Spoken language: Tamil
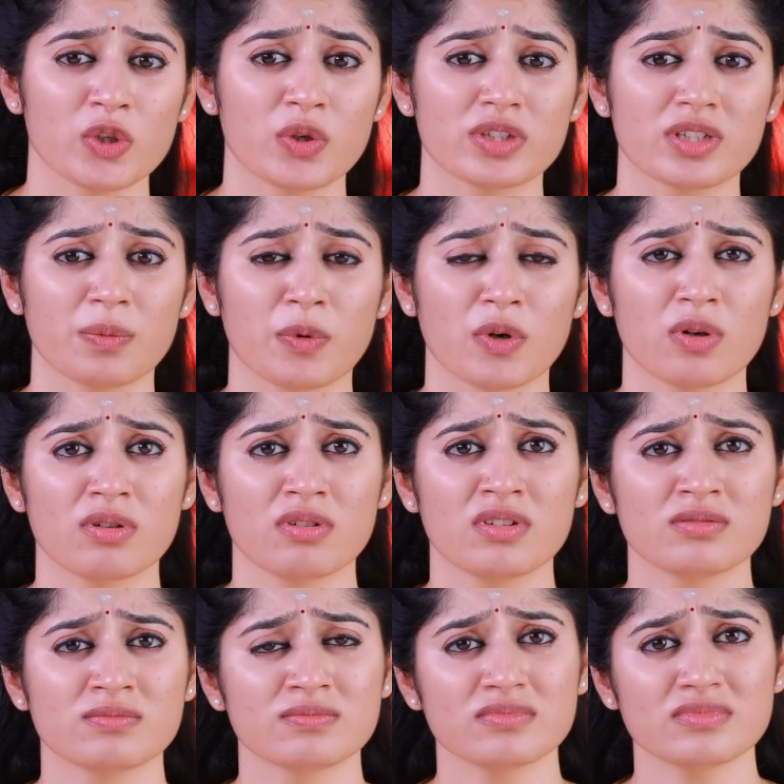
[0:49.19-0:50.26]
கொடுத்தப்போ
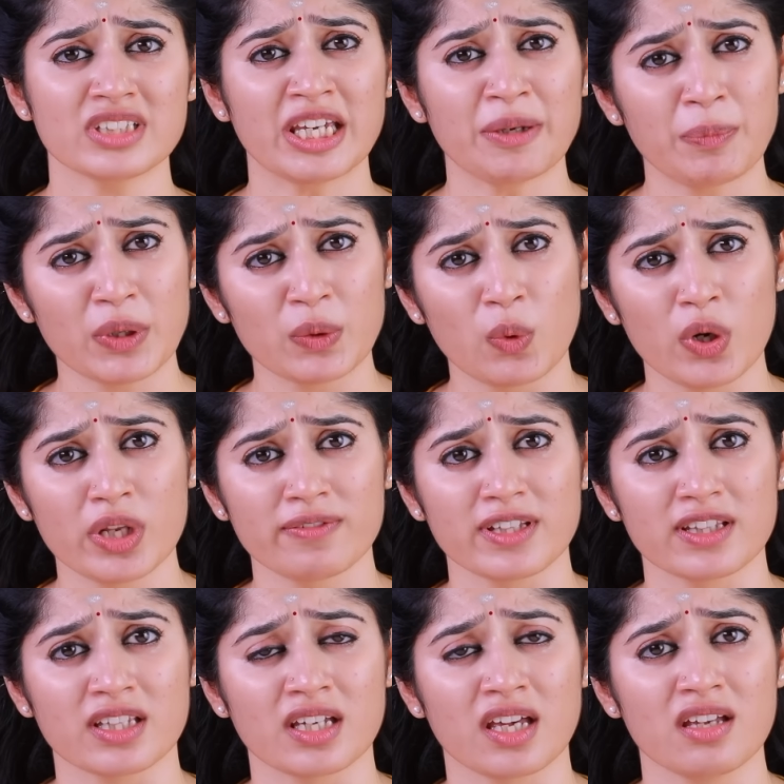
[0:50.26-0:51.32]
நீங்க இப்படி ஓடி
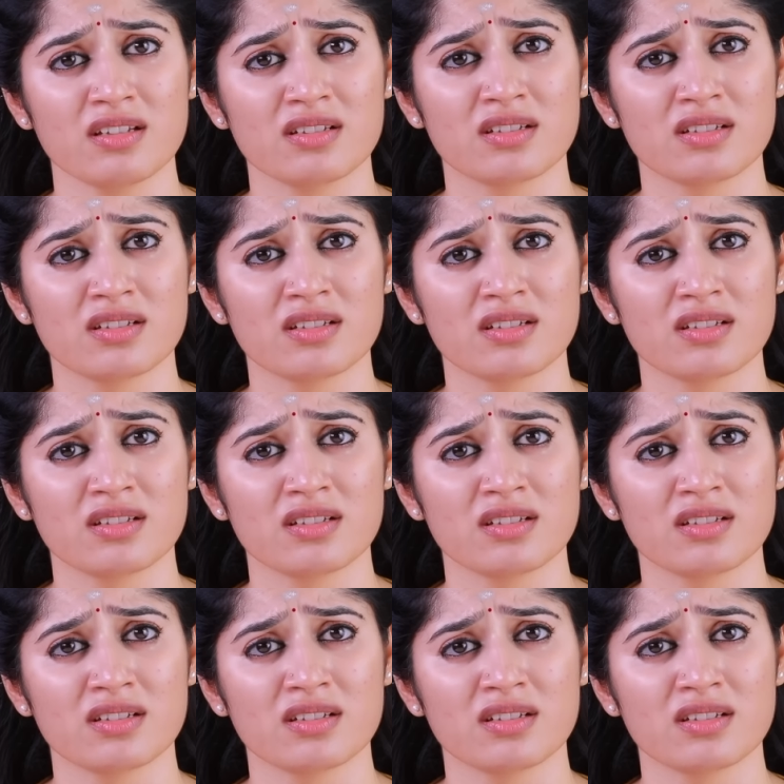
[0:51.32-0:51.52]
வந்தீங்க